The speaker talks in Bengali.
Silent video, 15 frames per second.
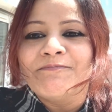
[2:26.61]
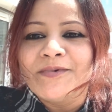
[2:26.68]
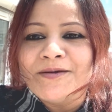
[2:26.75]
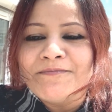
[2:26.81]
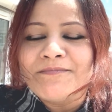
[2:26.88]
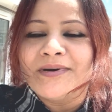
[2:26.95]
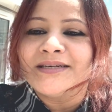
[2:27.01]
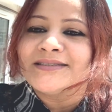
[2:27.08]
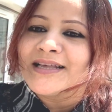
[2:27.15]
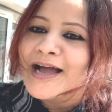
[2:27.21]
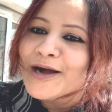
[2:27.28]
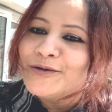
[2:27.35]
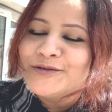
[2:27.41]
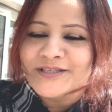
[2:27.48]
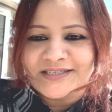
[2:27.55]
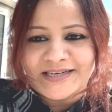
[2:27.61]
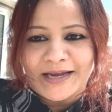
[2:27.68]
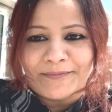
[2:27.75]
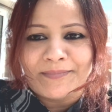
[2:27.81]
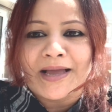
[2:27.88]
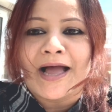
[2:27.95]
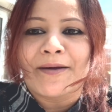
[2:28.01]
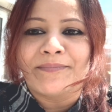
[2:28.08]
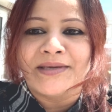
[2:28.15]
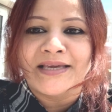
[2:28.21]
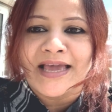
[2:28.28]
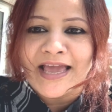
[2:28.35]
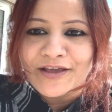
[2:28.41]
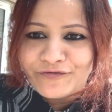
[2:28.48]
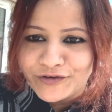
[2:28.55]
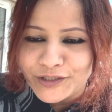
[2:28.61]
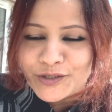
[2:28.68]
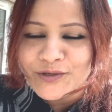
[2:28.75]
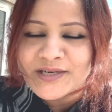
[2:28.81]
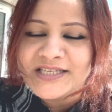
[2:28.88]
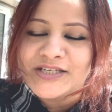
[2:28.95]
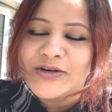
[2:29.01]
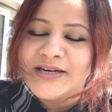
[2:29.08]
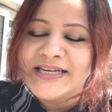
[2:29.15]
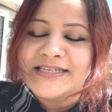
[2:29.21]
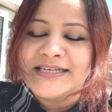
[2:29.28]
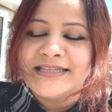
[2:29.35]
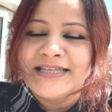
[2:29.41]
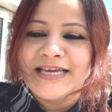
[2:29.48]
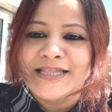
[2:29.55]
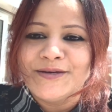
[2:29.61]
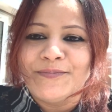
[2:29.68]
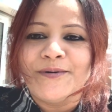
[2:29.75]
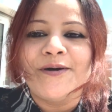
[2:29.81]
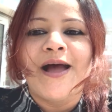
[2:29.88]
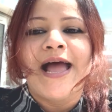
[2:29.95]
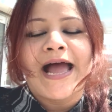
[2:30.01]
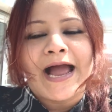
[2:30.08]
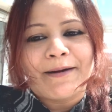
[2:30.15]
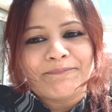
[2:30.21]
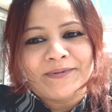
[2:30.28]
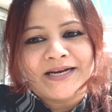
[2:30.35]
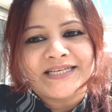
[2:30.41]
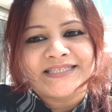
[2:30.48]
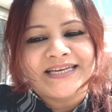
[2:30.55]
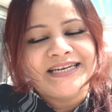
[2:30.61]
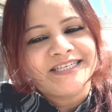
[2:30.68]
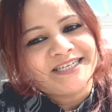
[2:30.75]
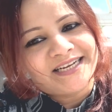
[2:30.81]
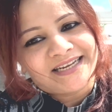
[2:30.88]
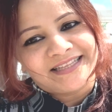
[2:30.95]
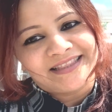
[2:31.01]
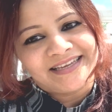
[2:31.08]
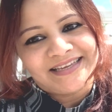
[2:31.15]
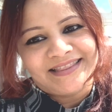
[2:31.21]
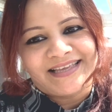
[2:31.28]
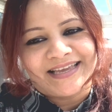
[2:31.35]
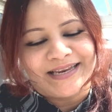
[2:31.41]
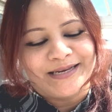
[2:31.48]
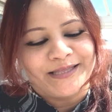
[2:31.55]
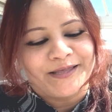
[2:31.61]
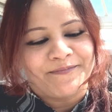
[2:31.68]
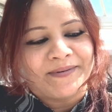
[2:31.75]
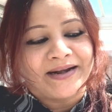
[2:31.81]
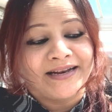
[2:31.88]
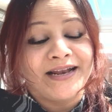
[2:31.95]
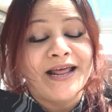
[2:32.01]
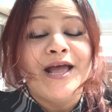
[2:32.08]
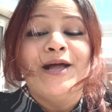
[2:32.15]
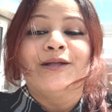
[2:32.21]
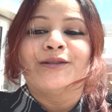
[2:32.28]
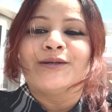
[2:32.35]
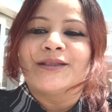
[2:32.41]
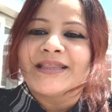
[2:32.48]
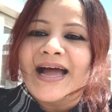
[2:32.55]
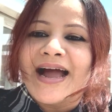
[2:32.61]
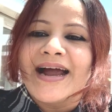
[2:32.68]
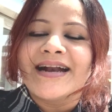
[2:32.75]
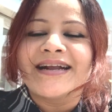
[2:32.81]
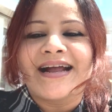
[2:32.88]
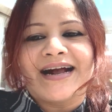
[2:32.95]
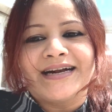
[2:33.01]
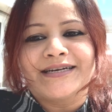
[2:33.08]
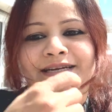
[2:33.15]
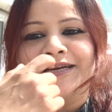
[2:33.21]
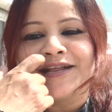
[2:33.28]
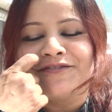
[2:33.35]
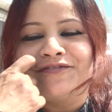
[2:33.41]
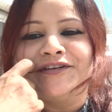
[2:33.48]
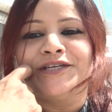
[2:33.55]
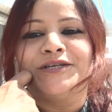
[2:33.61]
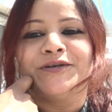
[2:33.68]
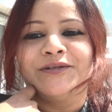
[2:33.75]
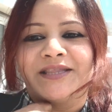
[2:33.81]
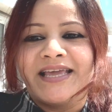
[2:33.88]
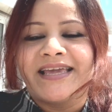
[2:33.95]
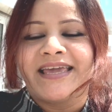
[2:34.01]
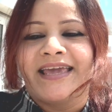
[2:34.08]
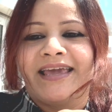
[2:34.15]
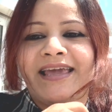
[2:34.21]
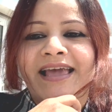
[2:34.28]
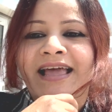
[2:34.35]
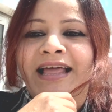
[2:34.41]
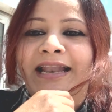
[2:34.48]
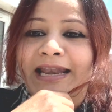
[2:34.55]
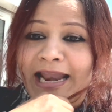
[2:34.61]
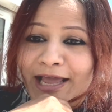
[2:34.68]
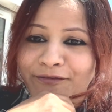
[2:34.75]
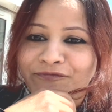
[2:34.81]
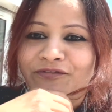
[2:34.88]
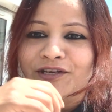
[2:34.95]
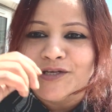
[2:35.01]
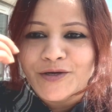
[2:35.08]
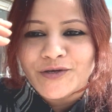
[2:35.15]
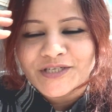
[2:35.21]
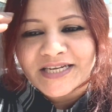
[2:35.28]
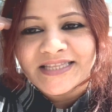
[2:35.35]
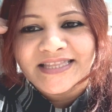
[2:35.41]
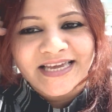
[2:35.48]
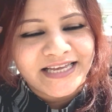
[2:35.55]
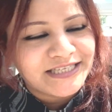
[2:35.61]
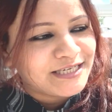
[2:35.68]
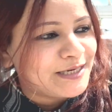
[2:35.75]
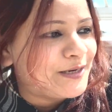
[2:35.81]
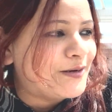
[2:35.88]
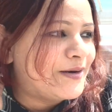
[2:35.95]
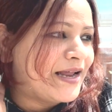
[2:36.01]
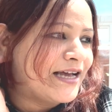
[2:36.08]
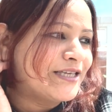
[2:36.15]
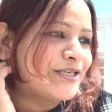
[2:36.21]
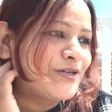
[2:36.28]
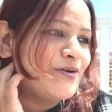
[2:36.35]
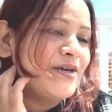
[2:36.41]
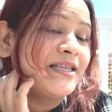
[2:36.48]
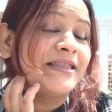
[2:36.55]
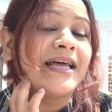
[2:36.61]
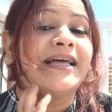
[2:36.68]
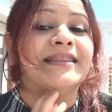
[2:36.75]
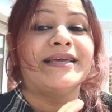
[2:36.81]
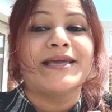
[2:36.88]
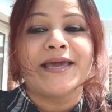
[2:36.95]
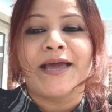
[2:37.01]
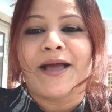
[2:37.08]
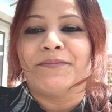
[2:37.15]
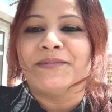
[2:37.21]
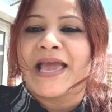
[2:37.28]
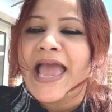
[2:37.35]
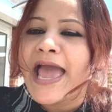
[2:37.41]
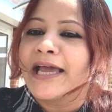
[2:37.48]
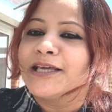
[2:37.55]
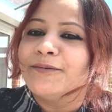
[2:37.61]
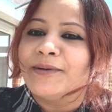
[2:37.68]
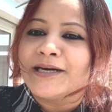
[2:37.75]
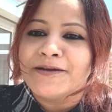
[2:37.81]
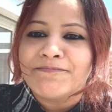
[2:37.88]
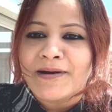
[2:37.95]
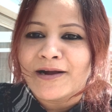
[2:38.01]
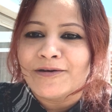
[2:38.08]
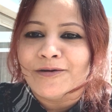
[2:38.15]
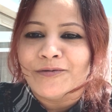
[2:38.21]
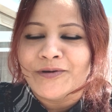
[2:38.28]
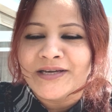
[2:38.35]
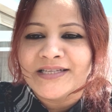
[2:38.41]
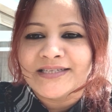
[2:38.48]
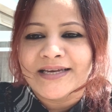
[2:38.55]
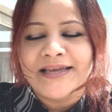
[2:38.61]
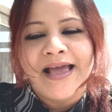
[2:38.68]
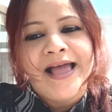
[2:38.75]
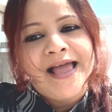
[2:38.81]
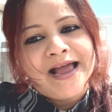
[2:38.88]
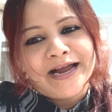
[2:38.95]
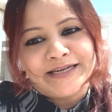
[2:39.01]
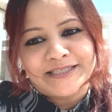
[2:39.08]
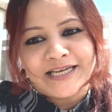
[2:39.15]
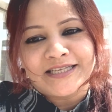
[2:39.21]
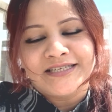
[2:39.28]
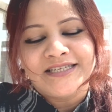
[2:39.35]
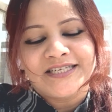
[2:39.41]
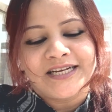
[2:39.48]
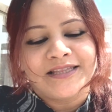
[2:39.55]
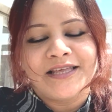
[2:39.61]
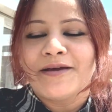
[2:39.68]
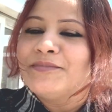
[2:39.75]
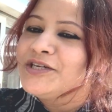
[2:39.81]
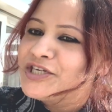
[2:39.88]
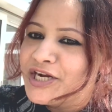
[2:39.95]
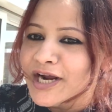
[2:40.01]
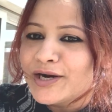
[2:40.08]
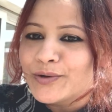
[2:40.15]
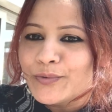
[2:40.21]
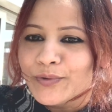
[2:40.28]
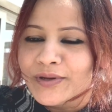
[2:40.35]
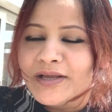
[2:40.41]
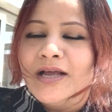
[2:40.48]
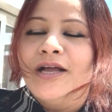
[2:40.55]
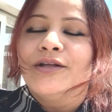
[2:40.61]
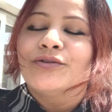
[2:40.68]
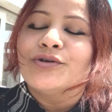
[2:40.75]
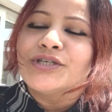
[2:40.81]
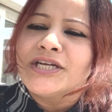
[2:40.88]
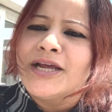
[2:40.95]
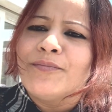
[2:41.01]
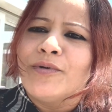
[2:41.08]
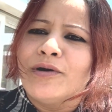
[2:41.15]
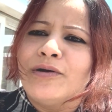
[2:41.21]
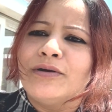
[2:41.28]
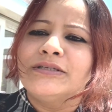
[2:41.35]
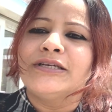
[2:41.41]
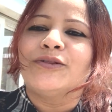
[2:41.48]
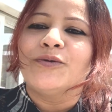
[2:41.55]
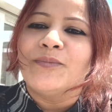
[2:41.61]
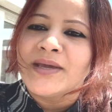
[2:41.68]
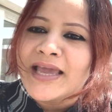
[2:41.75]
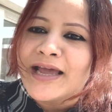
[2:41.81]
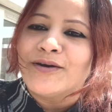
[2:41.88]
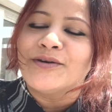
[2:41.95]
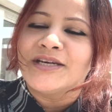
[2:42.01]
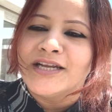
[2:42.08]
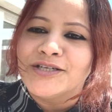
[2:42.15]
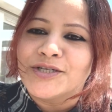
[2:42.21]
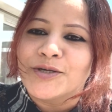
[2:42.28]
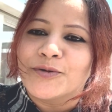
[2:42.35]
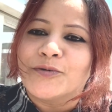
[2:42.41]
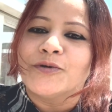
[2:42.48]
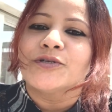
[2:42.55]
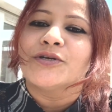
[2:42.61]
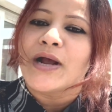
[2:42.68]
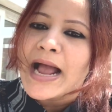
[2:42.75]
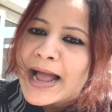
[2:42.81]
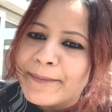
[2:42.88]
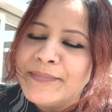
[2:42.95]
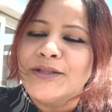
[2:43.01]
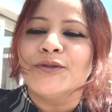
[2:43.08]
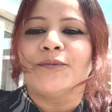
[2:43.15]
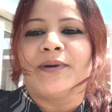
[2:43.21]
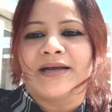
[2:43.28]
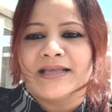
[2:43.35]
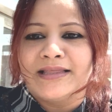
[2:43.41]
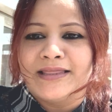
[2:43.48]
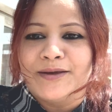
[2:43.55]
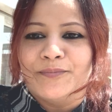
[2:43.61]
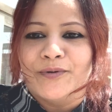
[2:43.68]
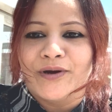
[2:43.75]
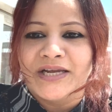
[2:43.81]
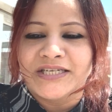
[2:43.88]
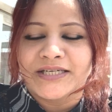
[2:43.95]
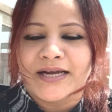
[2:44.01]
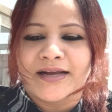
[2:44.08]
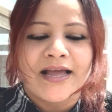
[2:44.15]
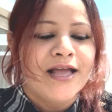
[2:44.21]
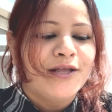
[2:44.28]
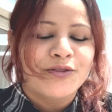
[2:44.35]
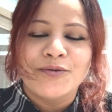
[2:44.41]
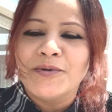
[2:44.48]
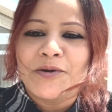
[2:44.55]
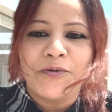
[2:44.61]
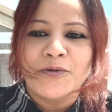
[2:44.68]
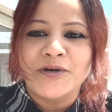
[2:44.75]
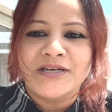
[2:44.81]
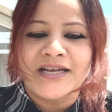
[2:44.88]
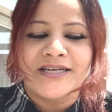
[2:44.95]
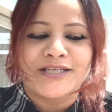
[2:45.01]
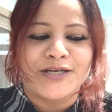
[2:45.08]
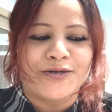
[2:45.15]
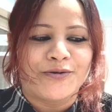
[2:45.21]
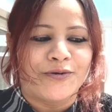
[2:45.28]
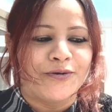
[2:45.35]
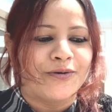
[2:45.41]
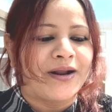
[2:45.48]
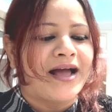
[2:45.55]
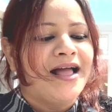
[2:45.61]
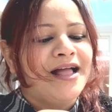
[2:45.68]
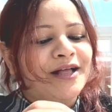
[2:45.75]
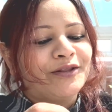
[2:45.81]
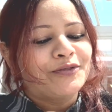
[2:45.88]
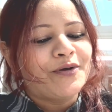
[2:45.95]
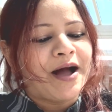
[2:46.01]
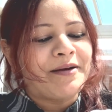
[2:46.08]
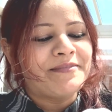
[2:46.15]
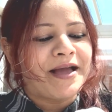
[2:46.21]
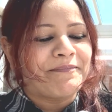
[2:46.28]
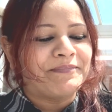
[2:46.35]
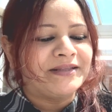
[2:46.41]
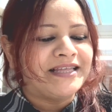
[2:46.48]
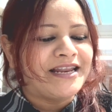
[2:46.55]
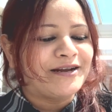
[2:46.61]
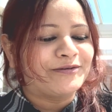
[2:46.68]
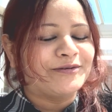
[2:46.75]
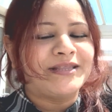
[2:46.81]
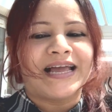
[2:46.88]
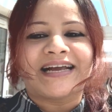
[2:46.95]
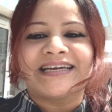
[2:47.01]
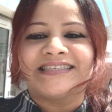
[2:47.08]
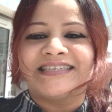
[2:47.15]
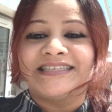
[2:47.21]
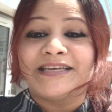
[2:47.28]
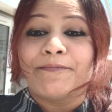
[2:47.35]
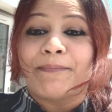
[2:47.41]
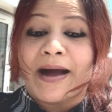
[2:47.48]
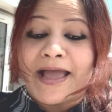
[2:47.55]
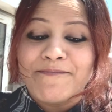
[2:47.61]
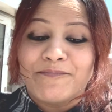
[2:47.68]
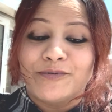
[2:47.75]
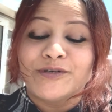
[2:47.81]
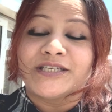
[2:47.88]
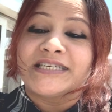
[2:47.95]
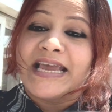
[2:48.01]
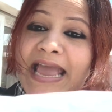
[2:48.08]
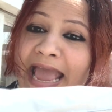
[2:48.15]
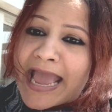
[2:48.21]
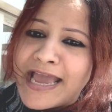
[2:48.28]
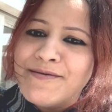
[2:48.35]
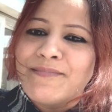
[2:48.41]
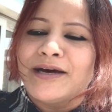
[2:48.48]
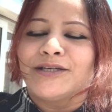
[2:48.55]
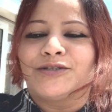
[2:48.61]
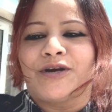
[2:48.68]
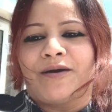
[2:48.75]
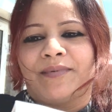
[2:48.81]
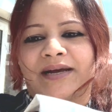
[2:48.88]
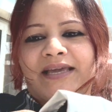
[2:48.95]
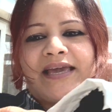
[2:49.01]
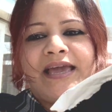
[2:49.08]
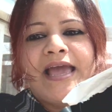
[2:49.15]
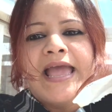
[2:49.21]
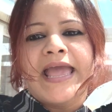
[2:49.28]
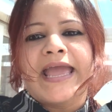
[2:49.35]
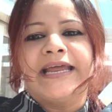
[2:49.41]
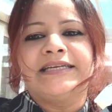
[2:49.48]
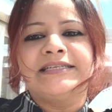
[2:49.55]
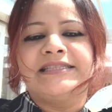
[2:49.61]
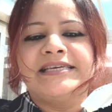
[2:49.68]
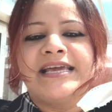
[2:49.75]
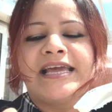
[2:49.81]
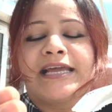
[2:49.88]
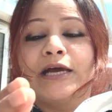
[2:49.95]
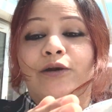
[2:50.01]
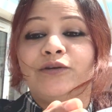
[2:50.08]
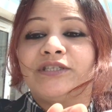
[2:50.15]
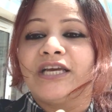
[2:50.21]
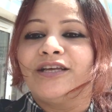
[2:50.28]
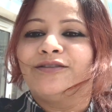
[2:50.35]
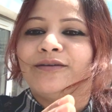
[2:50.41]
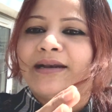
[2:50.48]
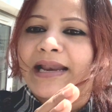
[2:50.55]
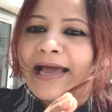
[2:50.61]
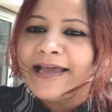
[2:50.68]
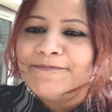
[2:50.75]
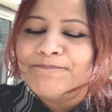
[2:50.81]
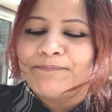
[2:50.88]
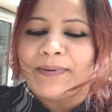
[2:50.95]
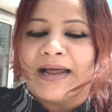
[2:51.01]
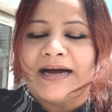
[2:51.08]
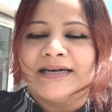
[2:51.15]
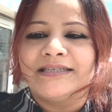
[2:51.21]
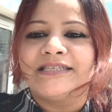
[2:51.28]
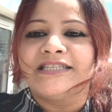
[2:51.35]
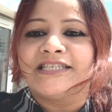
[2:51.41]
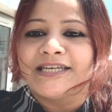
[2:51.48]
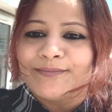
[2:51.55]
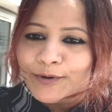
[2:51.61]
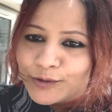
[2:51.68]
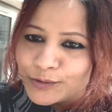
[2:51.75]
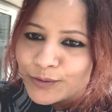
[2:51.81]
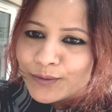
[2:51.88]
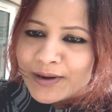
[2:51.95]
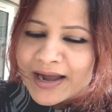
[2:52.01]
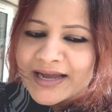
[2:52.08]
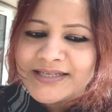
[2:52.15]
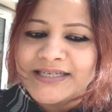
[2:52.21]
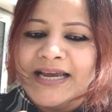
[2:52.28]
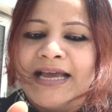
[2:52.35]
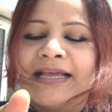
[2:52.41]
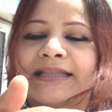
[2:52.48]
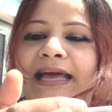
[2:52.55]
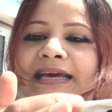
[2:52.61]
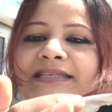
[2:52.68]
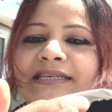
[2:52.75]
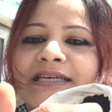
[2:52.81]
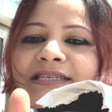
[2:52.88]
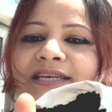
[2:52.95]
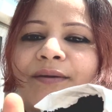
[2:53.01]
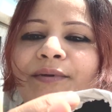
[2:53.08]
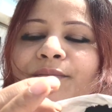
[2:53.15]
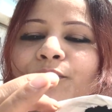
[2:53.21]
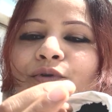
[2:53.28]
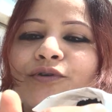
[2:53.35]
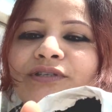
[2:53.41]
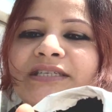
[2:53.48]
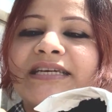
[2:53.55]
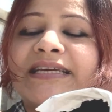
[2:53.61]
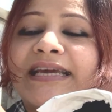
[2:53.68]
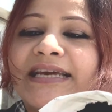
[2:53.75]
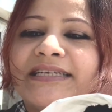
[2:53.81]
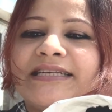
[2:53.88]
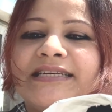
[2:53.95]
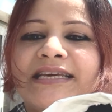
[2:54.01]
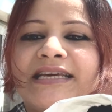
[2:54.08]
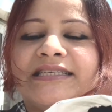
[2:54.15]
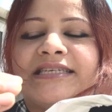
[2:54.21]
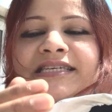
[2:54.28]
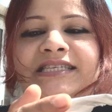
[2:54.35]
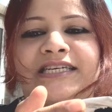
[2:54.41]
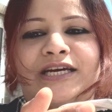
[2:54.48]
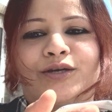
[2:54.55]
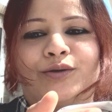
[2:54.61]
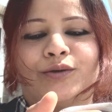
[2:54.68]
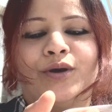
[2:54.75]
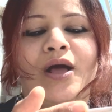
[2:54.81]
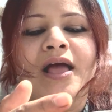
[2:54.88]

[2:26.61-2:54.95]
মিম্মাস হাউস টান আমি এই ভিডিওর নিচে লিঙ্কটি দিয়ে দিব আপনারা চাইলে সেখান থেকে দেখে নিতে পারেন তো তার গার্ডেনের ভিডিও দেখে লাইভ ভিডিও সে দিয়েছিল লাস্ট উইক তা দেখে আমি একেবারেই পাগল হয়ে যাই আর চাচির সাথে আমি শেয়ার করি তো সে বলল যে তুমি কেন টেনশন করছো আমি তোমাকে দেব এই সার তুমি কোনো টেনশন করো না তো আমি আপনাদের একটু দেখাচ্ছি যে বাই পোস্টে এইমাত্র আমাকে এটি দিয়ে গেল যেহেতু লাইভ প্লান্ট জীবন্ত গাছ তাই জাস্ট আমি মুখটি কেটে নিয়েছি যেন